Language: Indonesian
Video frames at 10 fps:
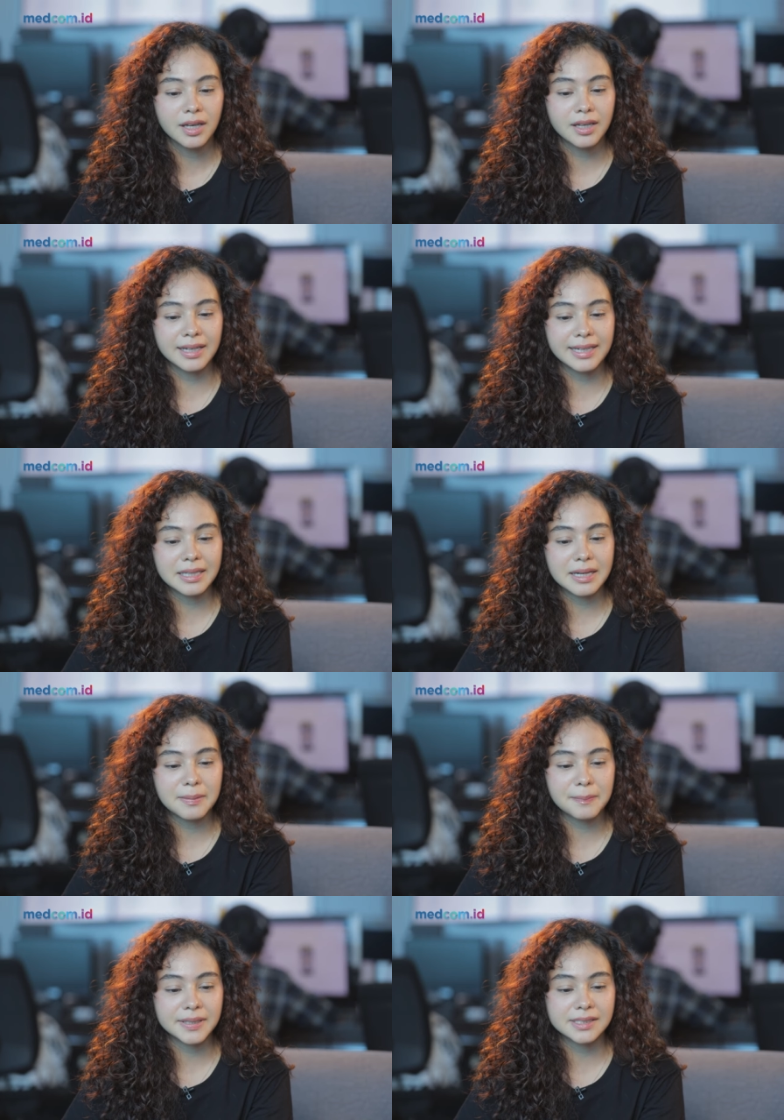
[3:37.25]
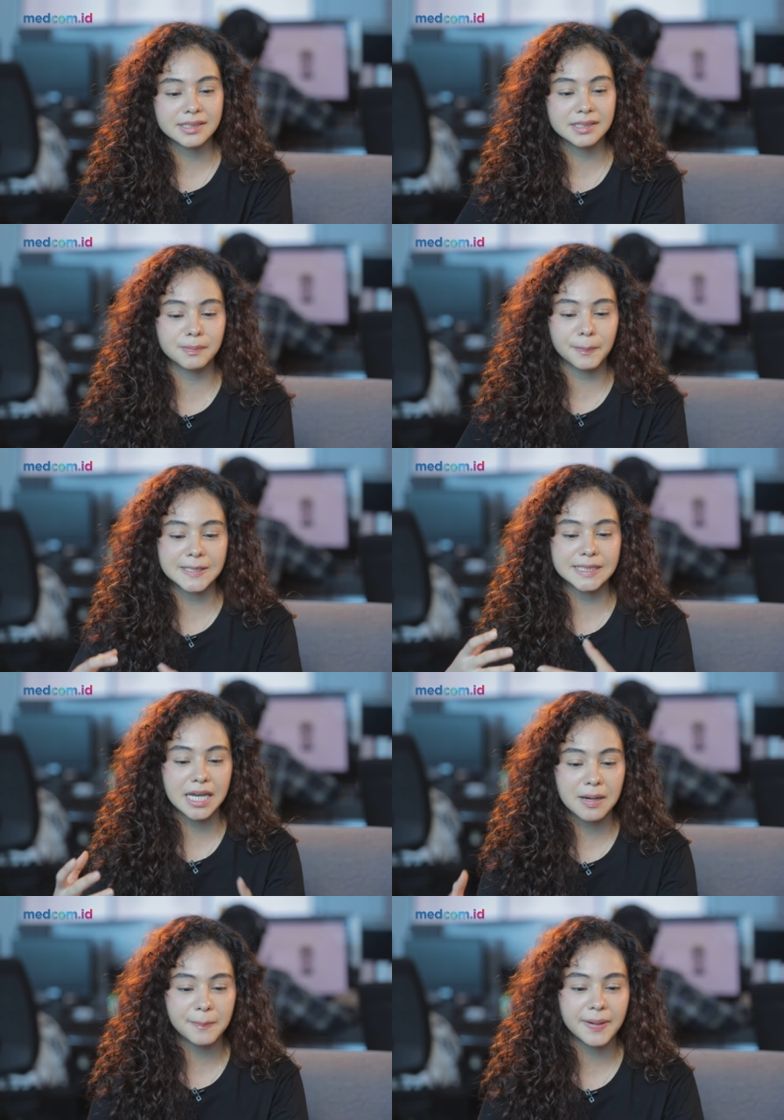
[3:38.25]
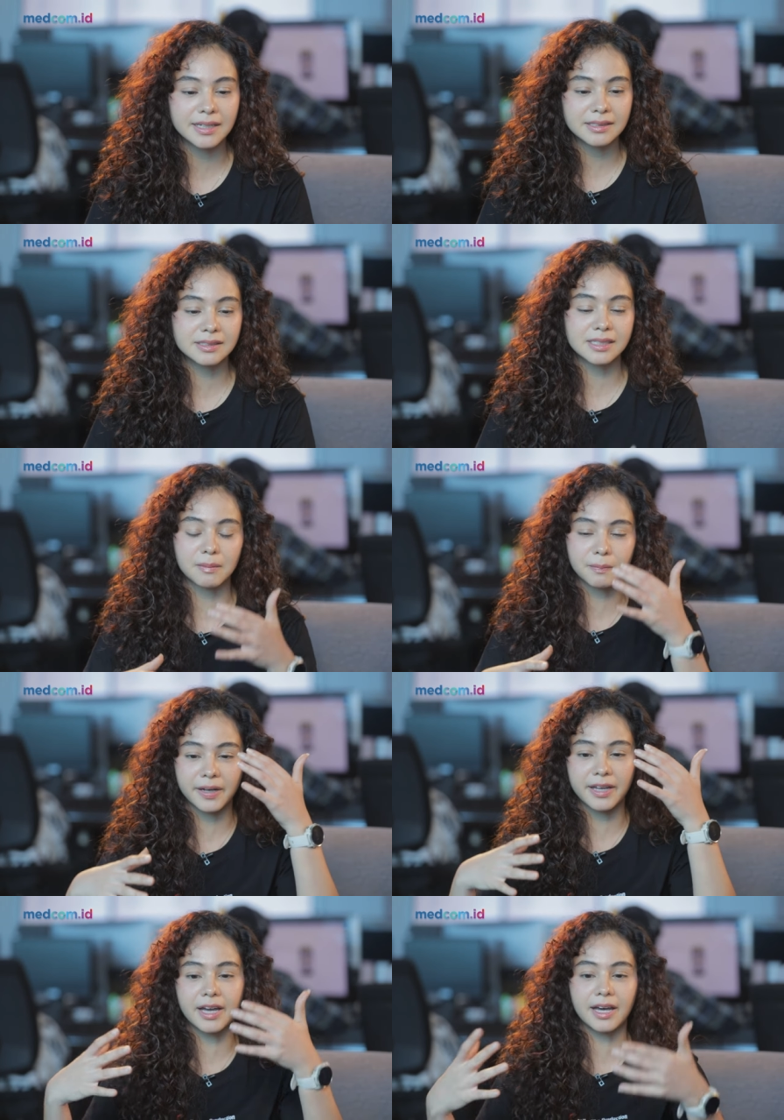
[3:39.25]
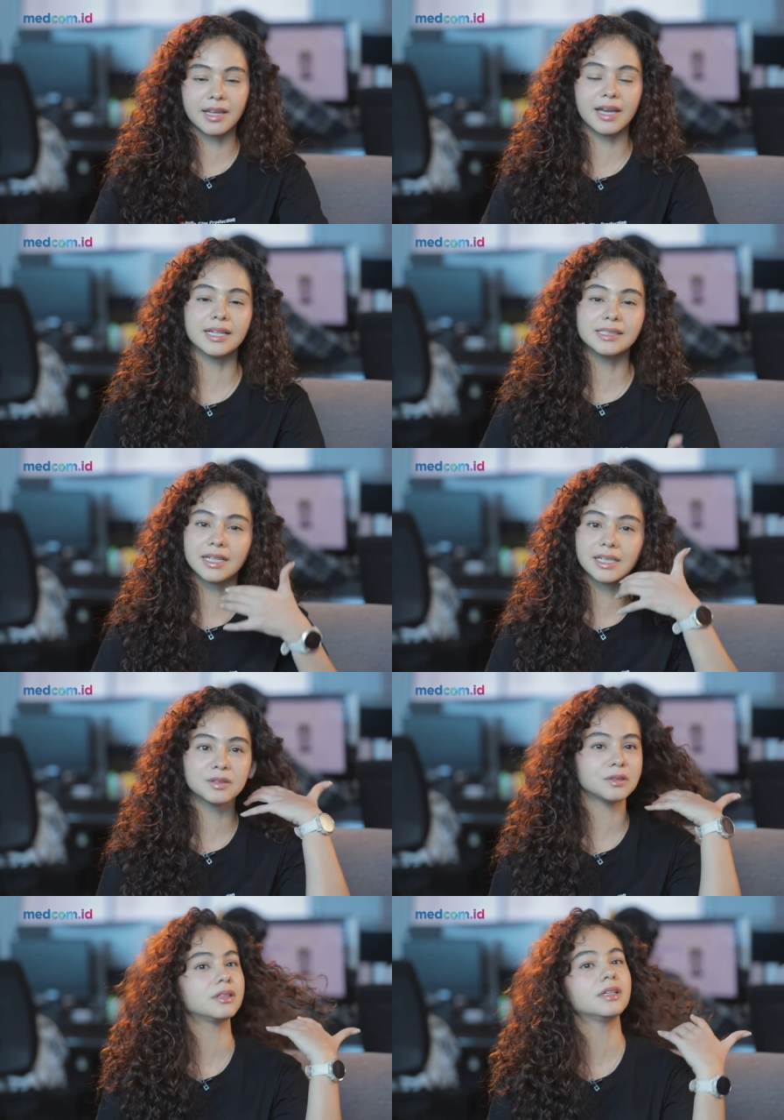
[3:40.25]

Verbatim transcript: yang kita pas persiapan sampai hari H jalan tuh